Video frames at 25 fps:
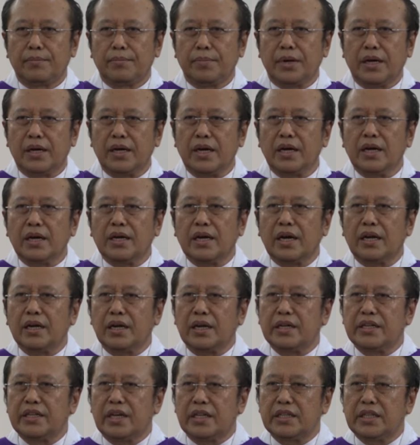Maka
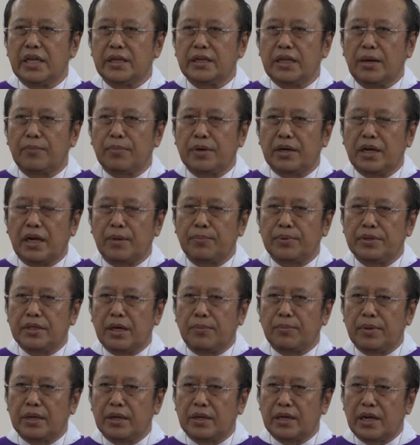karena dia tidak mengenal
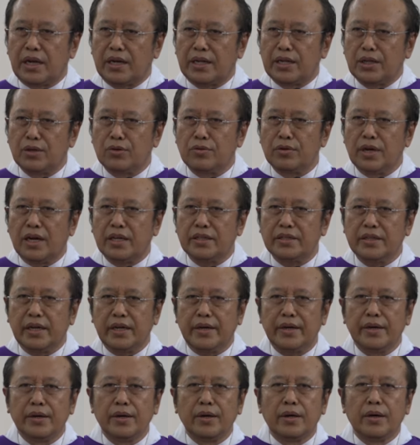bisa mengenal lingkungannya
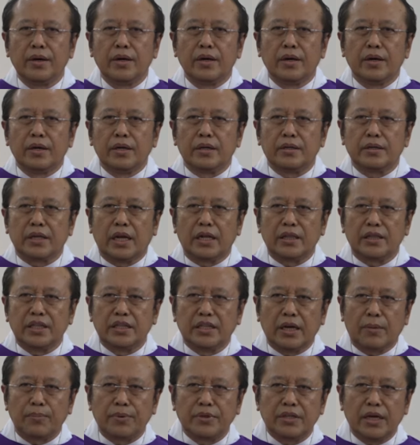dan
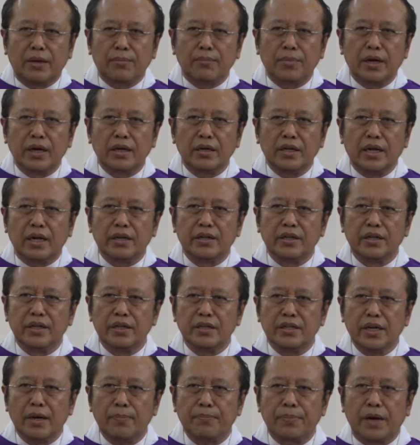tidak bisa mengenal
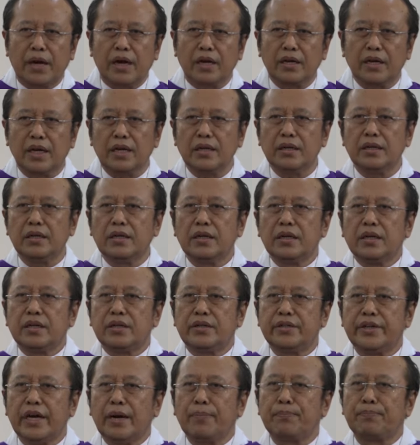dirinya, bahkan
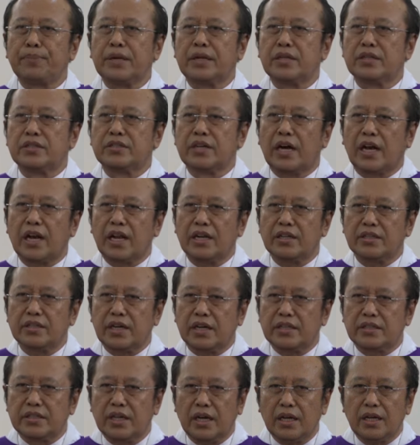dia berjalan
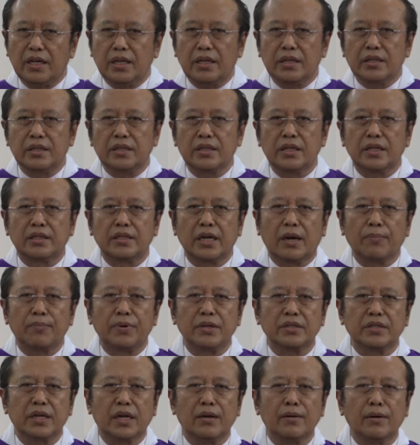saja tidak
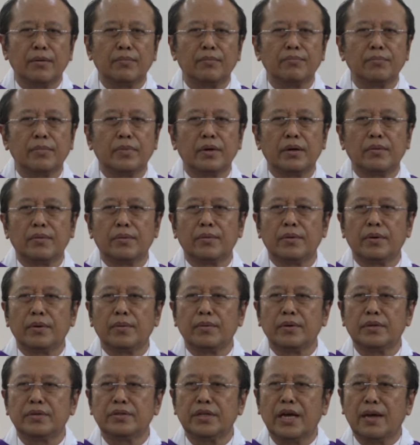bisa
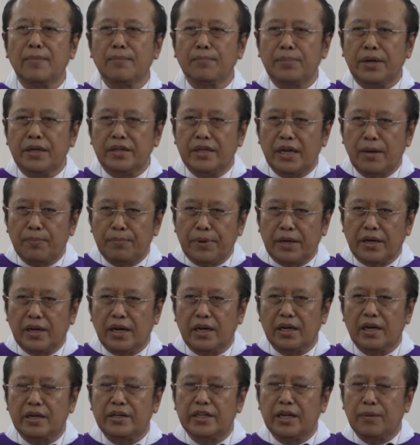nyampe-nyampe
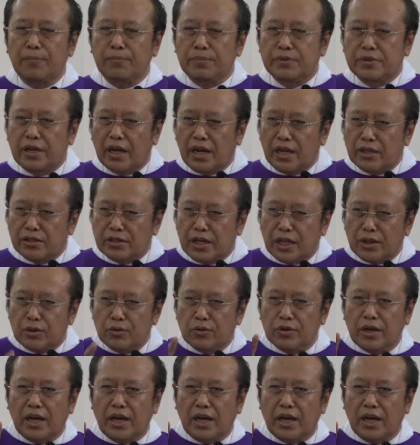karena dia jalan satu